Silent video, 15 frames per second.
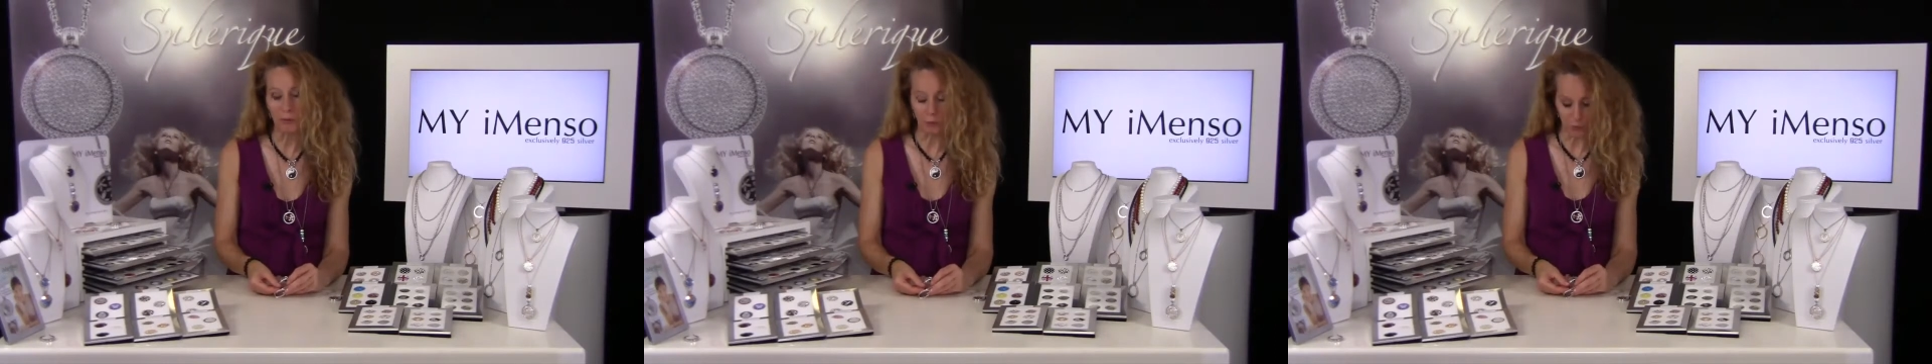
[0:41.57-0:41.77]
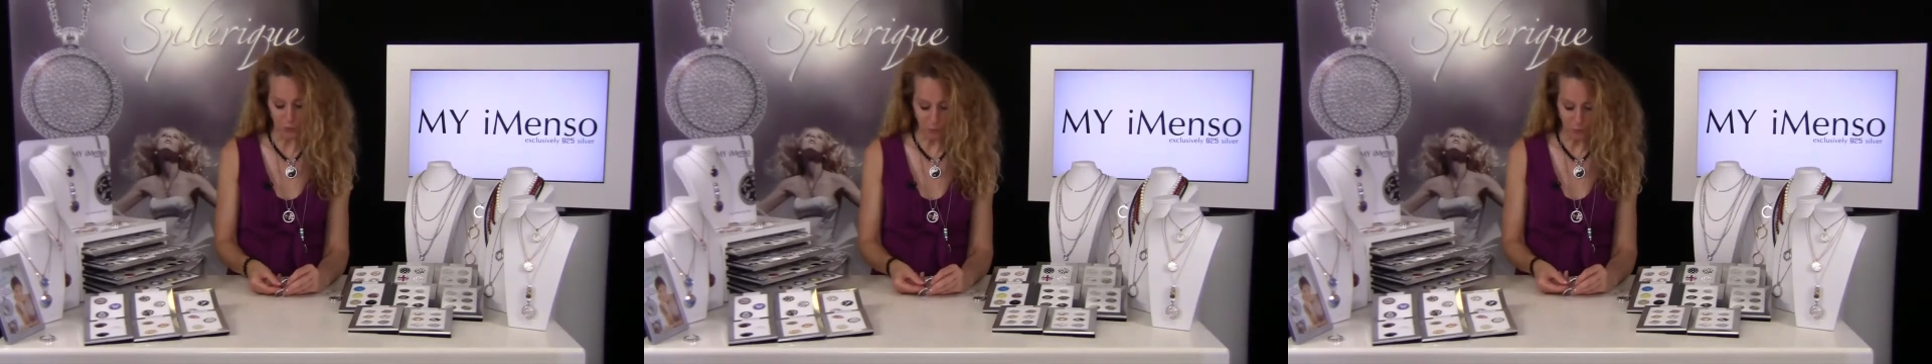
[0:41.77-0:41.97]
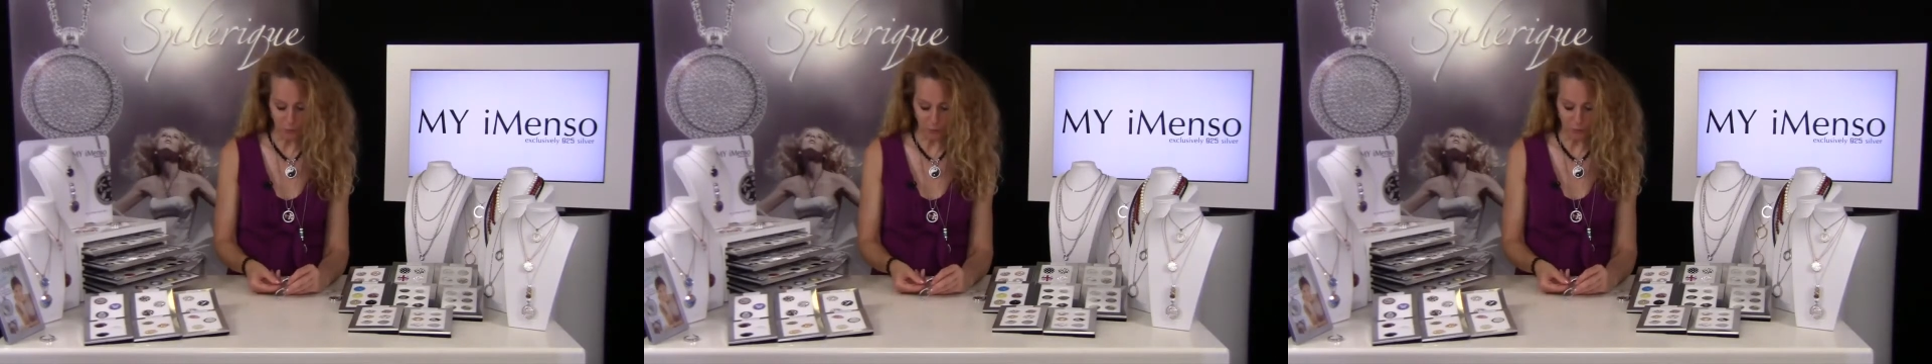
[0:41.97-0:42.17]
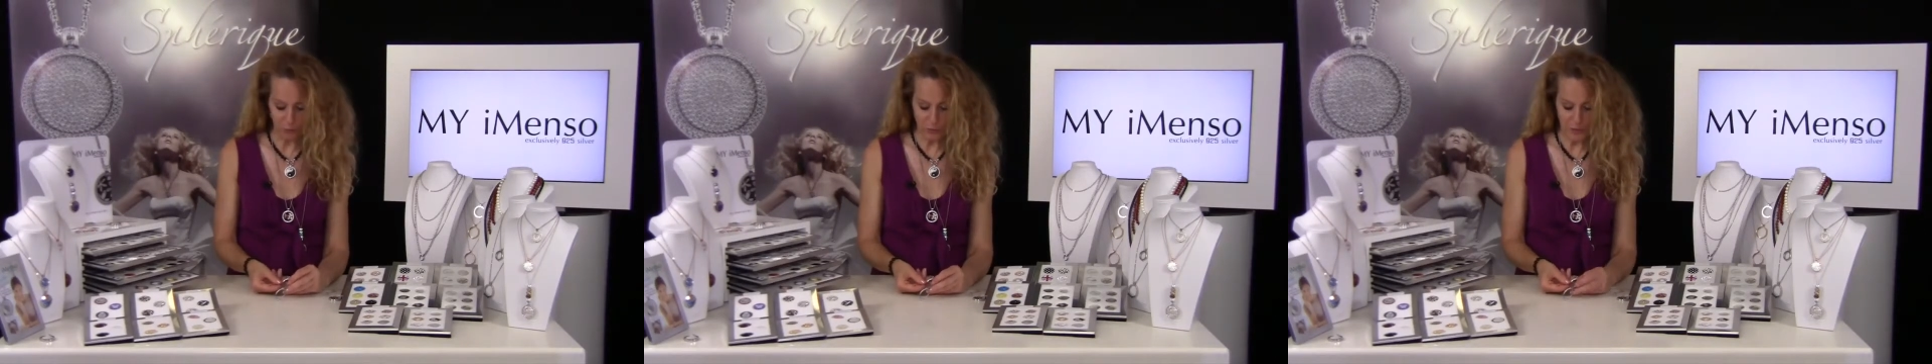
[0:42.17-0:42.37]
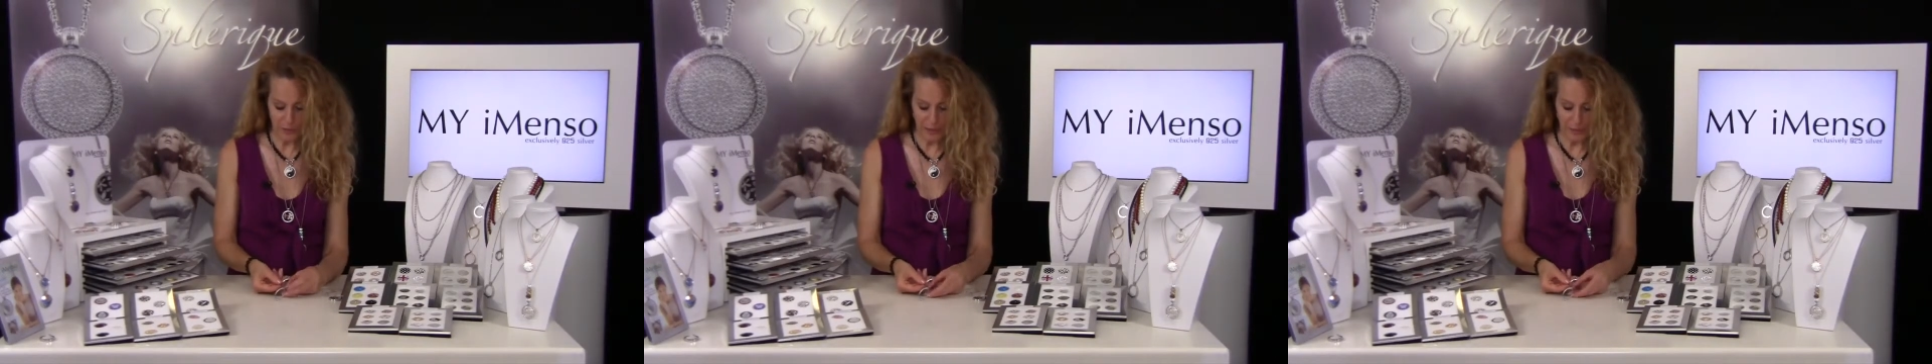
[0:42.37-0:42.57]
rellenar
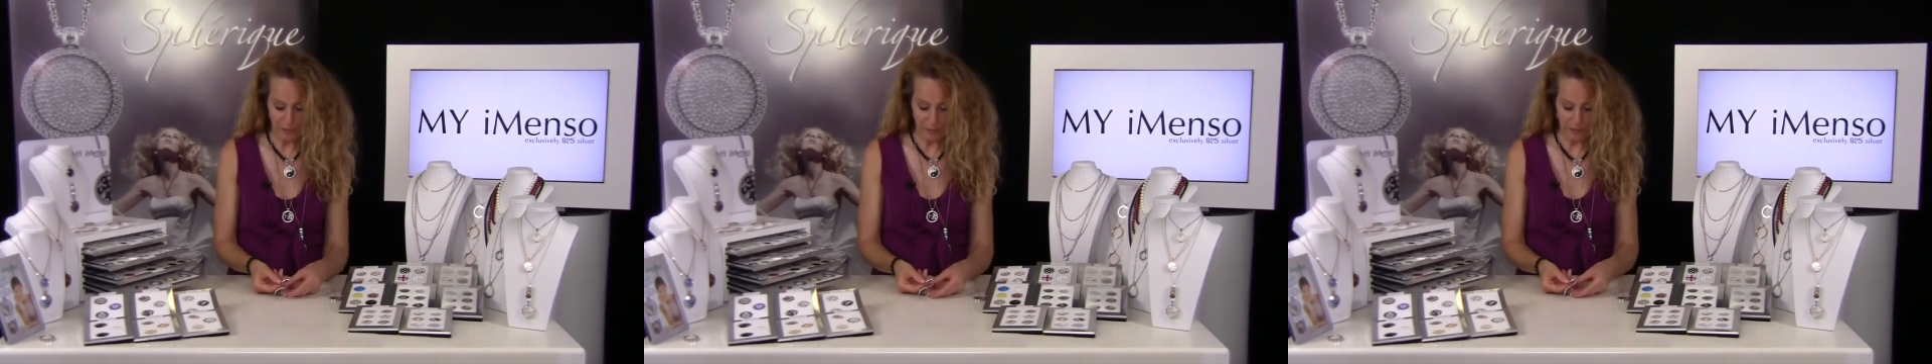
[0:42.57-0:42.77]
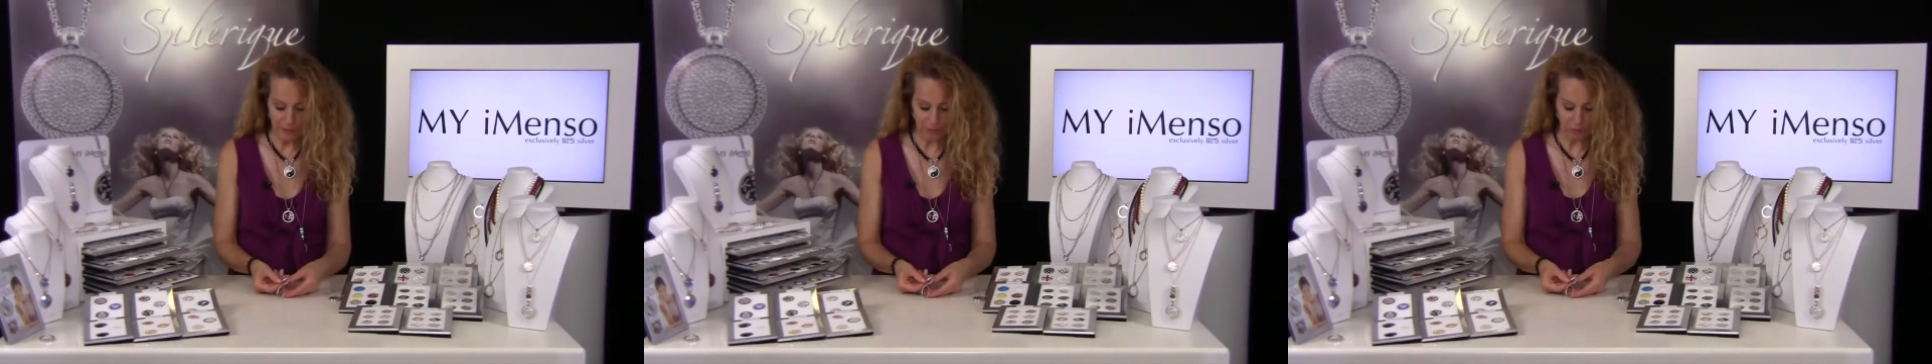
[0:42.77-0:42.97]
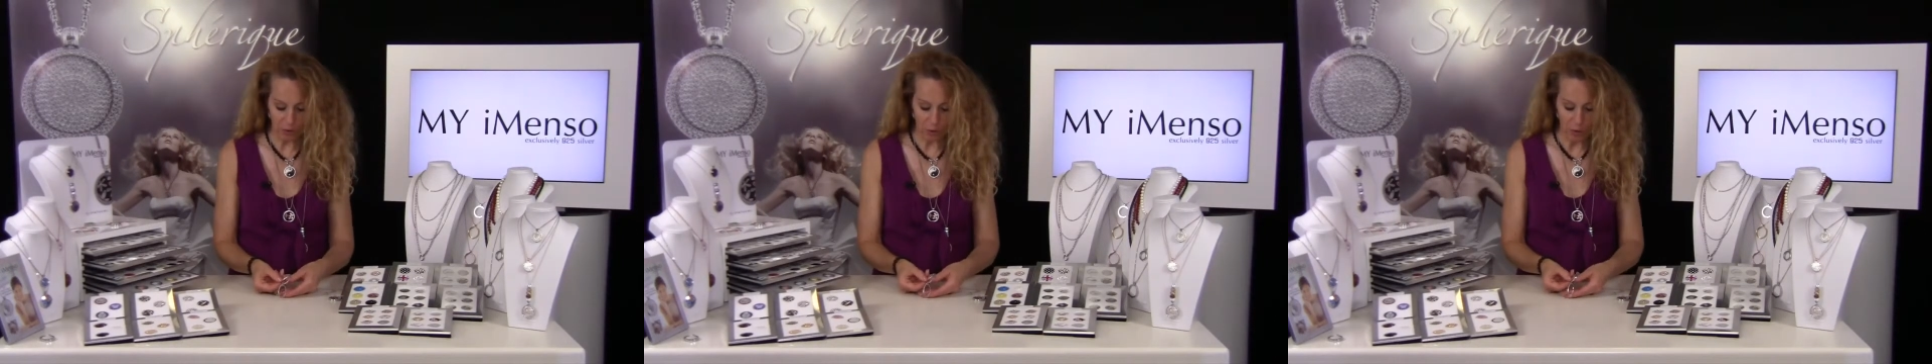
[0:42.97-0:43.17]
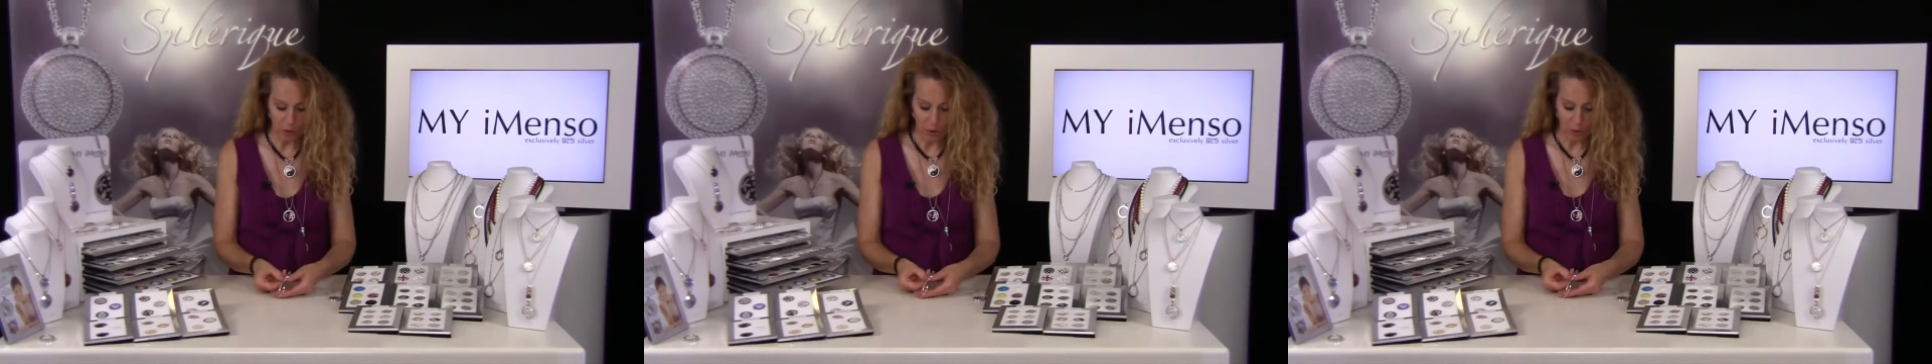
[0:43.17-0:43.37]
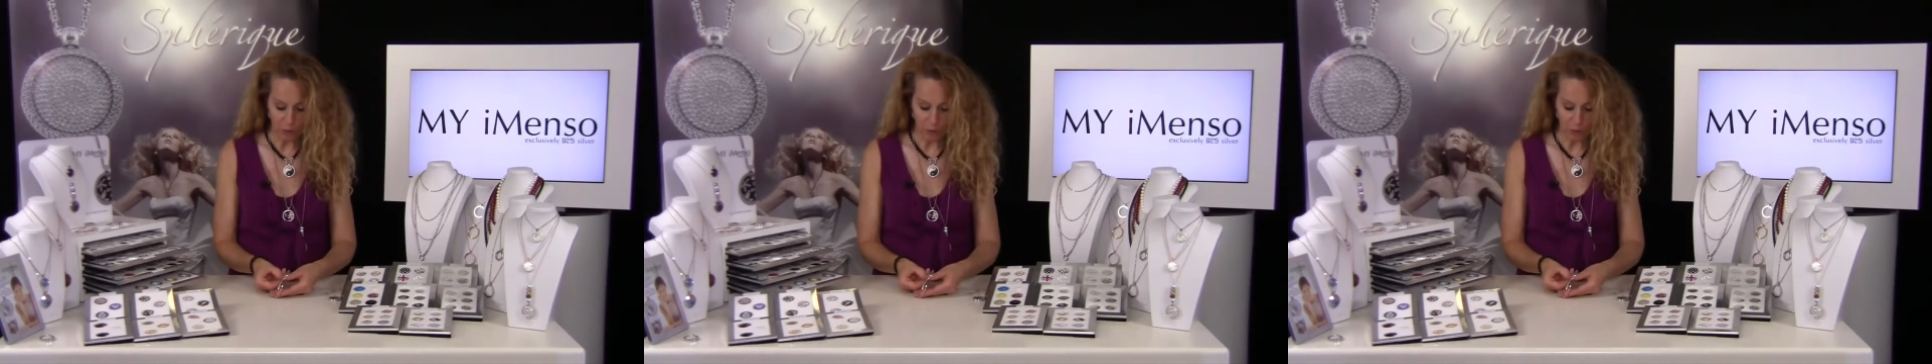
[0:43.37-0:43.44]
con insignias.